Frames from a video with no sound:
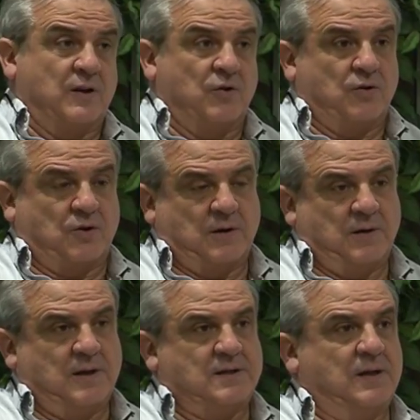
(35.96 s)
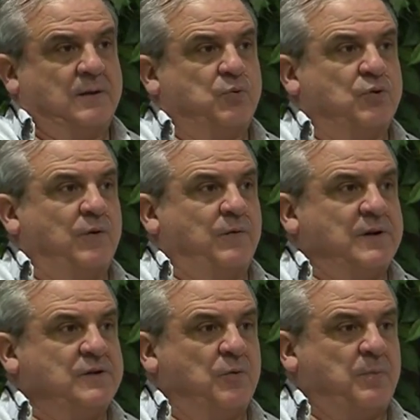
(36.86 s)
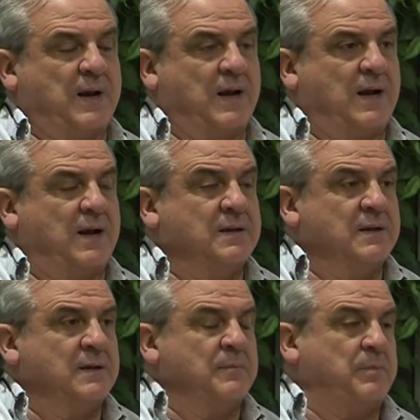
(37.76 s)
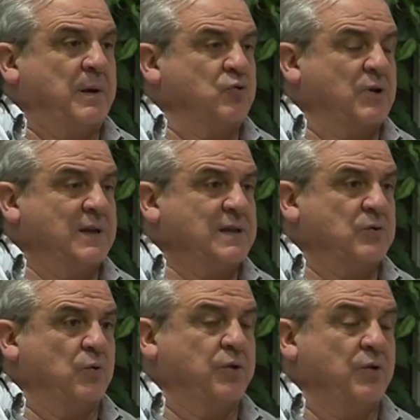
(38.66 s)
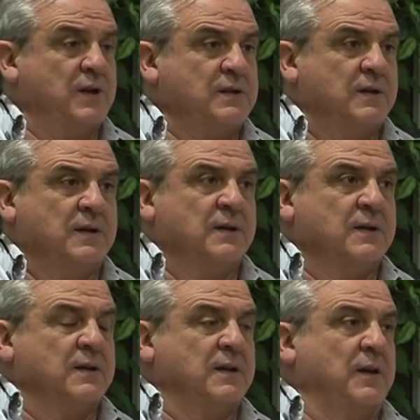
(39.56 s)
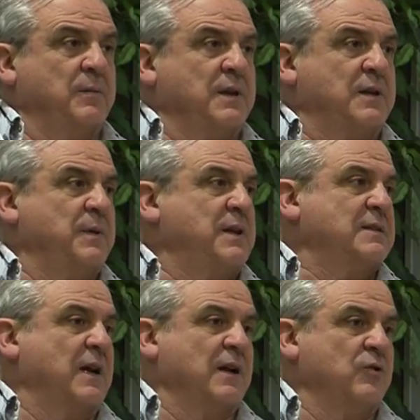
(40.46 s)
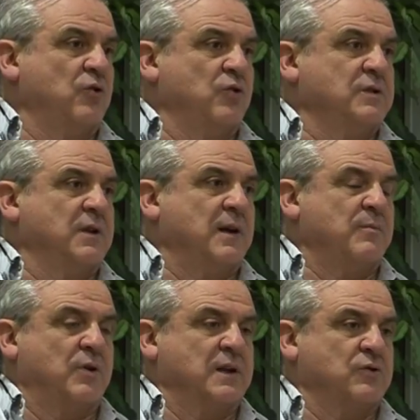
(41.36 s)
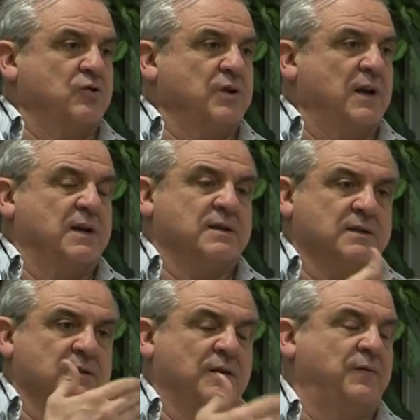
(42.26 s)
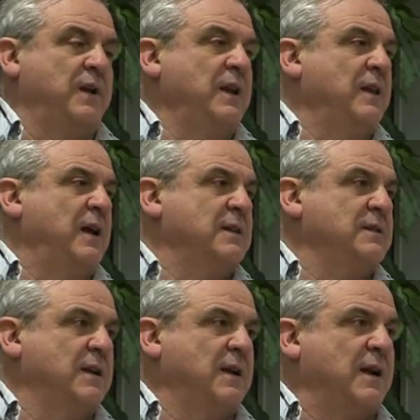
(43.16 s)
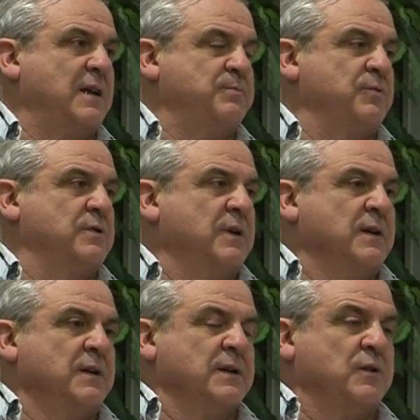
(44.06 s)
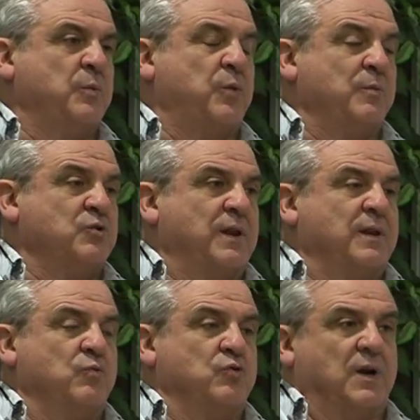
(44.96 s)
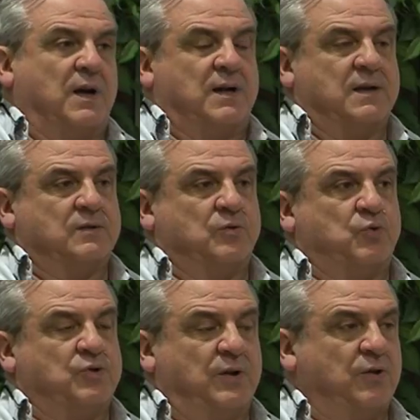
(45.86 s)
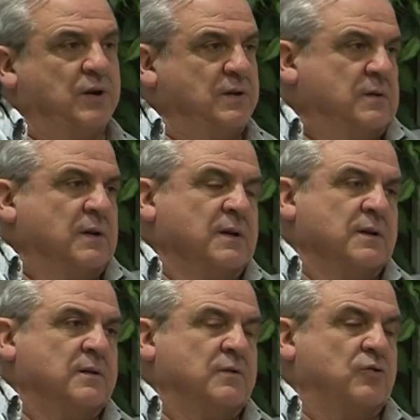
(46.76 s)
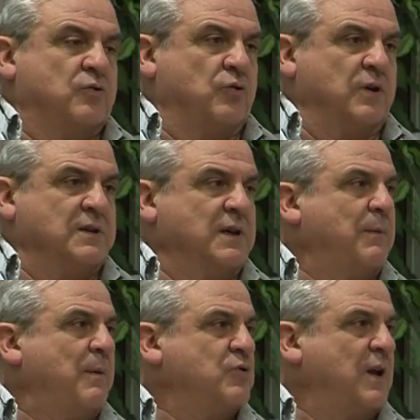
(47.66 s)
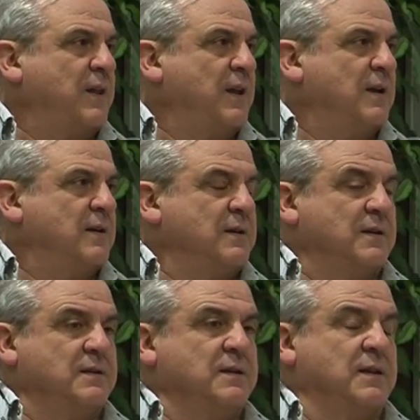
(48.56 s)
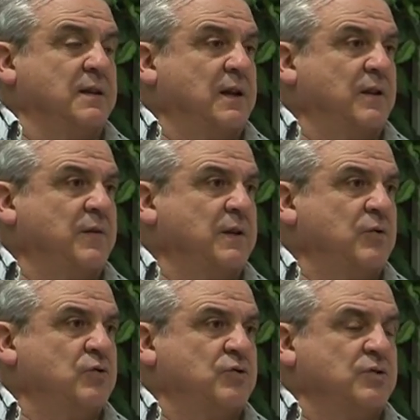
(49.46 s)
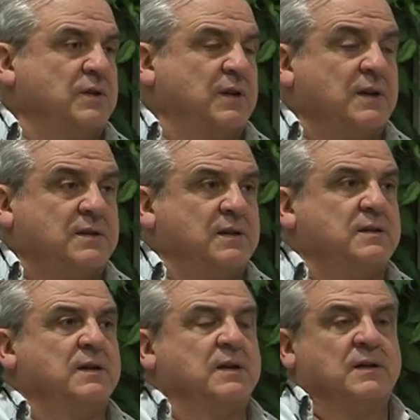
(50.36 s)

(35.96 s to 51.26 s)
que yo creo que es el punto de inflexión para, buscar esas soluciones y evidentemente hasta que no tengamos las cosas definidas y claras, pues no podemos hacer muchas oposiciones. Nosotros lo que sí que vamos a hacer es intentar defender nuestros intereses.